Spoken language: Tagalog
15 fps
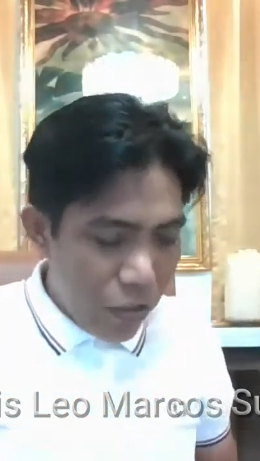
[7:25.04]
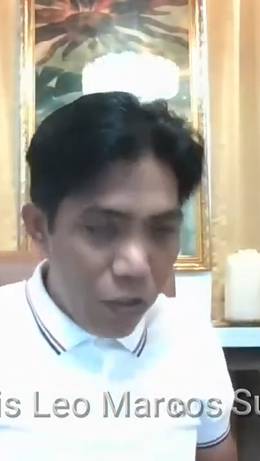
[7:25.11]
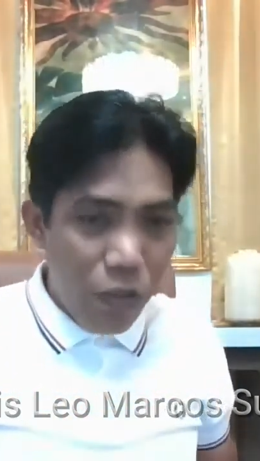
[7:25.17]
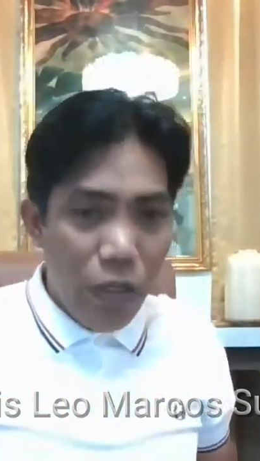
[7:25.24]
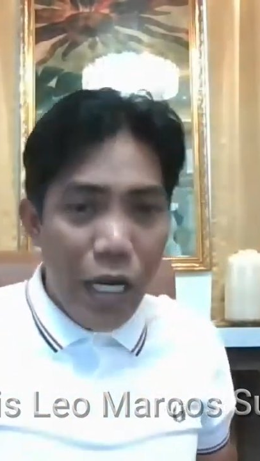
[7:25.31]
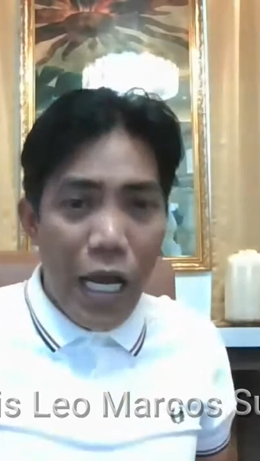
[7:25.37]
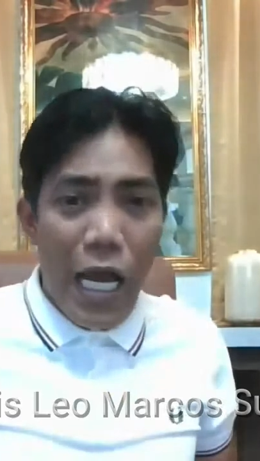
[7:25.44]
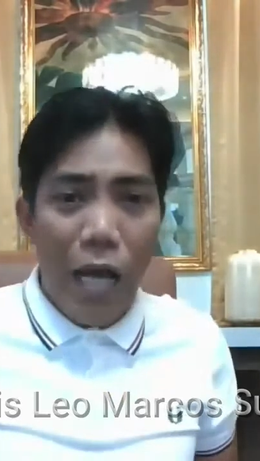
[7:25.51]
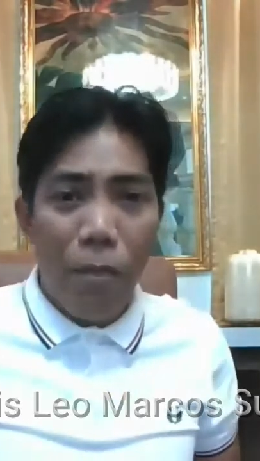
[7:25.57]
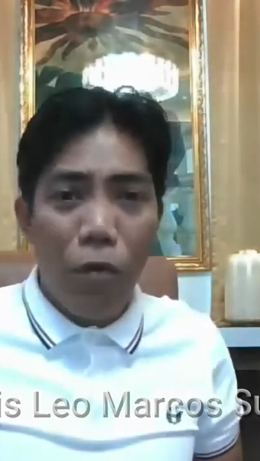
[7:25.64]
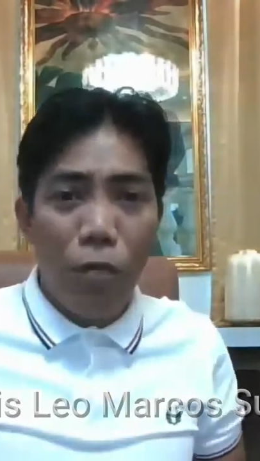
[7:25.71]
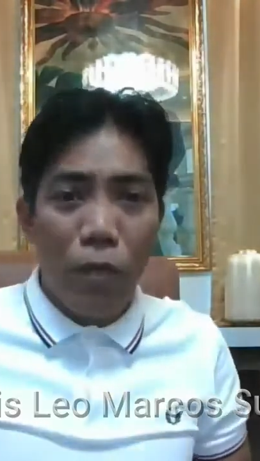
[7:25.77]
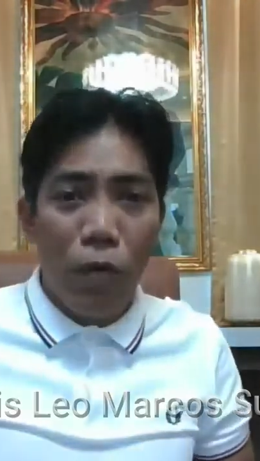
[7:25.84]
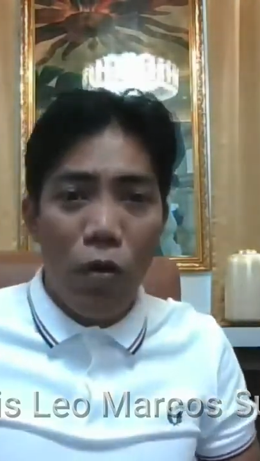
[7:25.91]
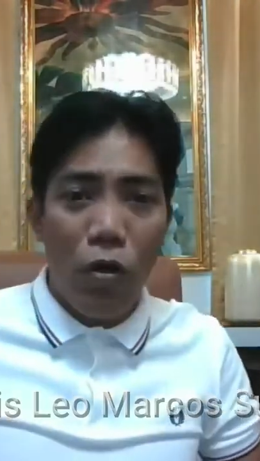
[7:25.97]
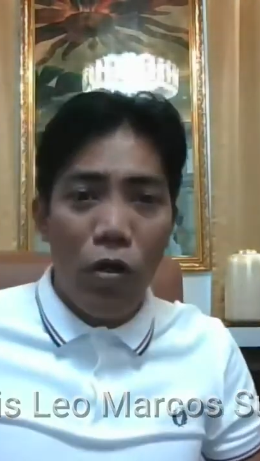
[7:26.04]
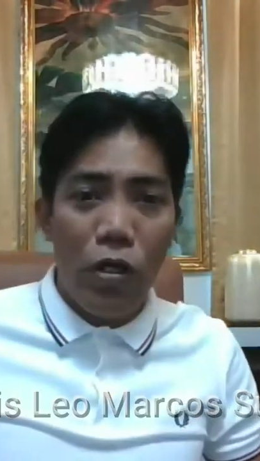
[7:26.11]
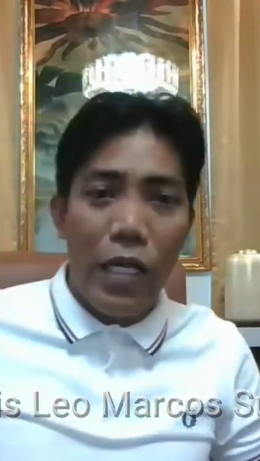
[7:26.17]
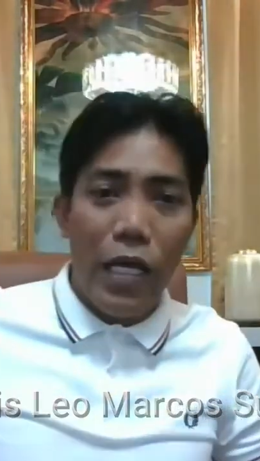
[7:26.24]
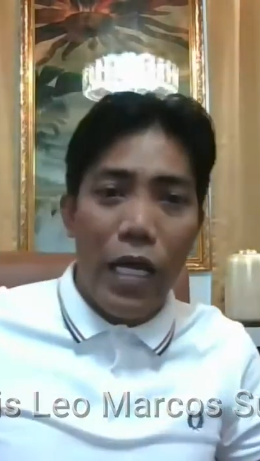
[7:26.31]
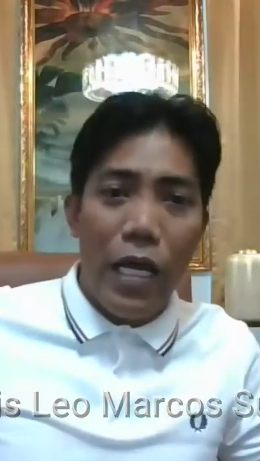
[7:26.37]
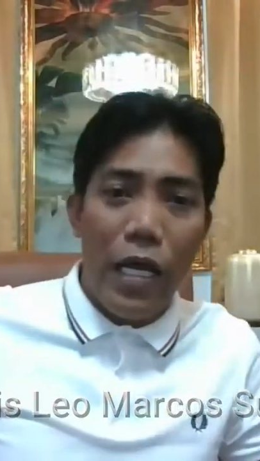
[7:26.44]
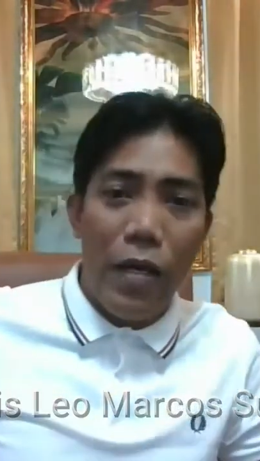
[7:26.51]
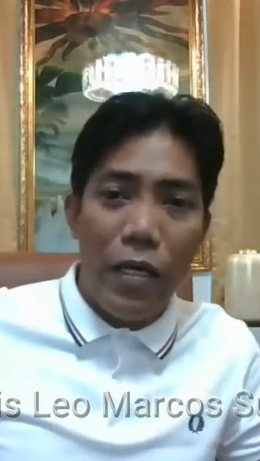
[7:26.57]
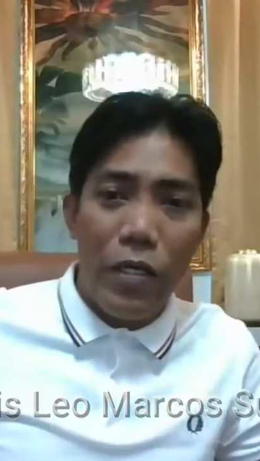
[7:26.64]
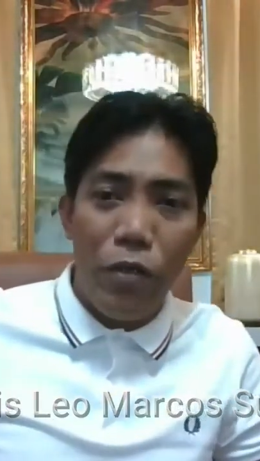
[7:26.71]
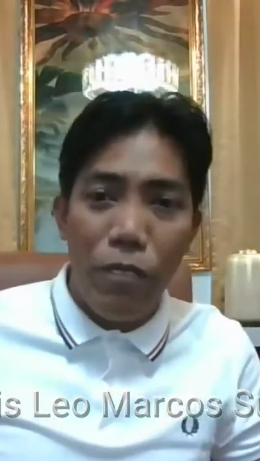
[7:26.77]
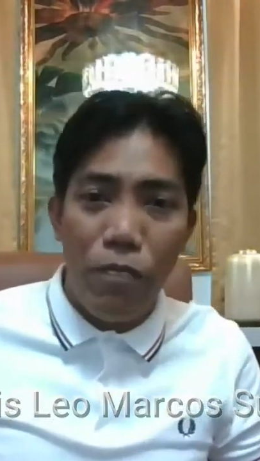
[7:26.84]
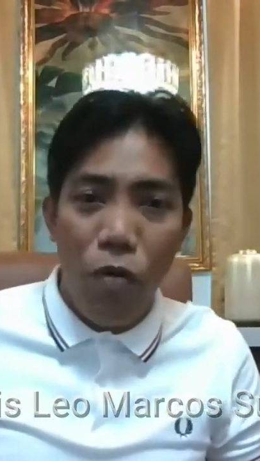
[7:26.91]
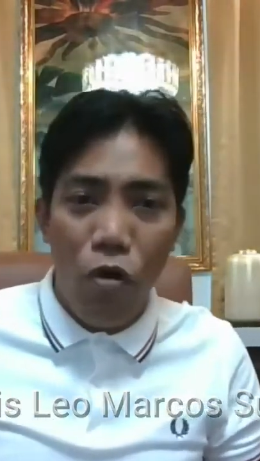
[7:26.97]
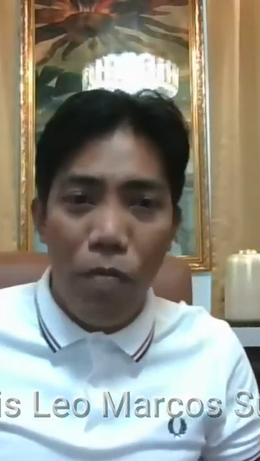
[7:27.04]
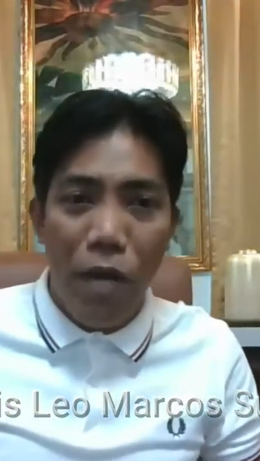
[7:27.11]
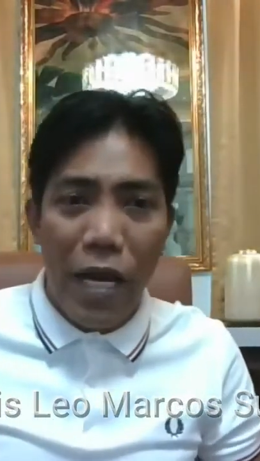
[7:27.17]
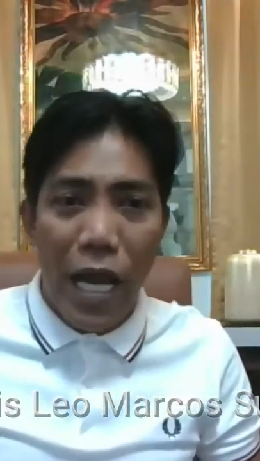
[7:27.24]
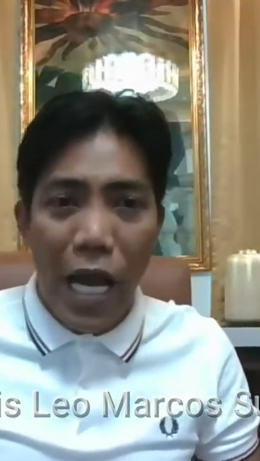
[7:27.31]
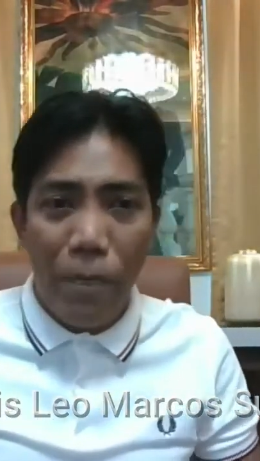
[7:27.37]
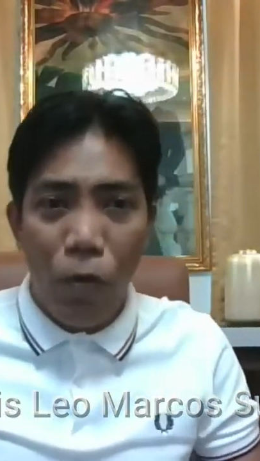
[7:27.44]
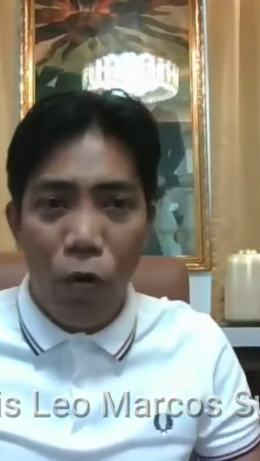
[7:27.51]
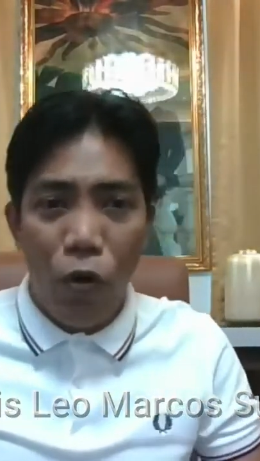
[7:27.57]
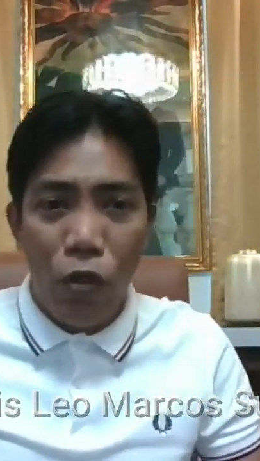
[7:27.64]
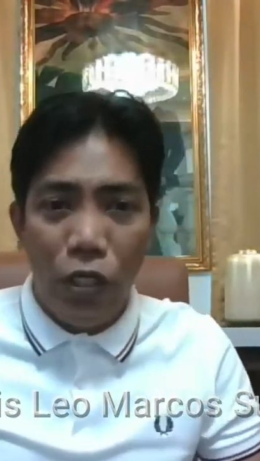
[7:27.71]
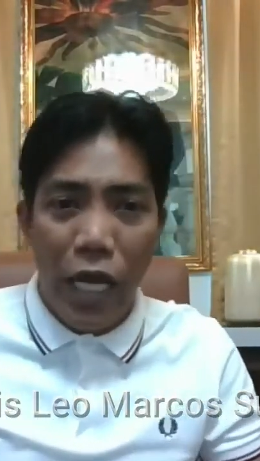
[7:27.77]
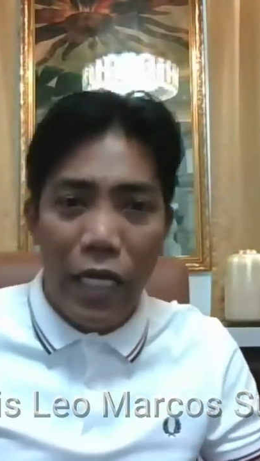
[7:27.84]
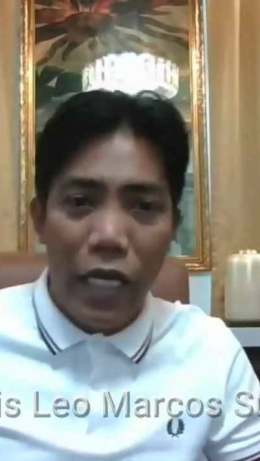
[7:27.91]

So kahapon po, uh, yung buong maghapon,